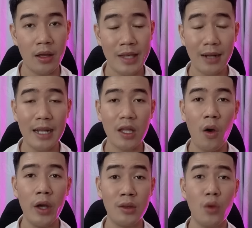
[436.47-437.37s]
chắc là
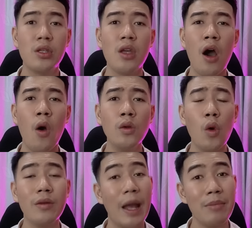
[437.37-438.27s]
thôi tôi cho uống
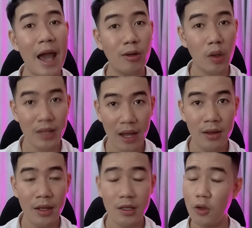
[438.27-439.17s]
thuốc giảm đau thôi nha
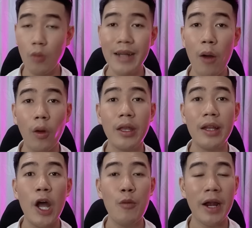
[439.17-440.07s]
chứ cũng đâu có gì
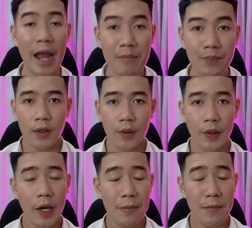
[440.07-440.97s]
đâu mà khám
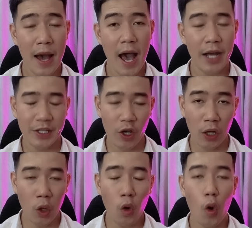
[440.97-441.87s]
khi mà cho
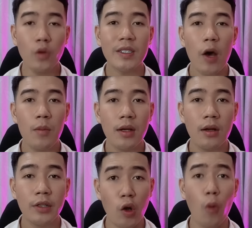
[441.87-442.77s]
thuốc uống xong á
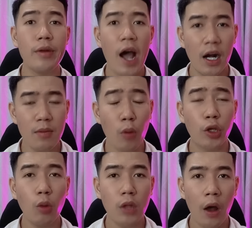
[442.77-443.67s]
nó cũng đỡ một
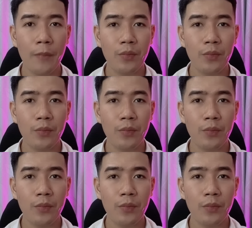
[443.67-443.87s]
chút thôi